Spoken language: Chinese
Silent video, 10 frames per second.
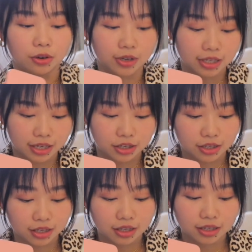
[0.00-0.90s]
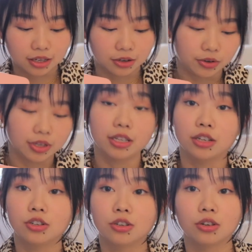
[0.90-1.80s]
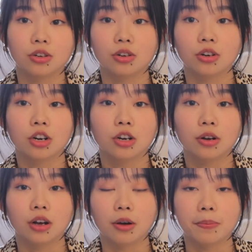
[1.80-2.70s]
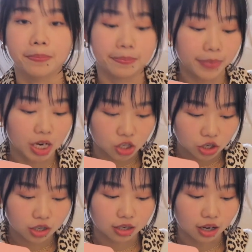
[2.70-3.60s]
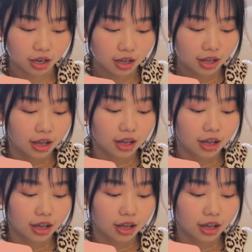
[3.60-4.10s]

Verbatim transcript: 有一些是心情，有一些是嗯办事的。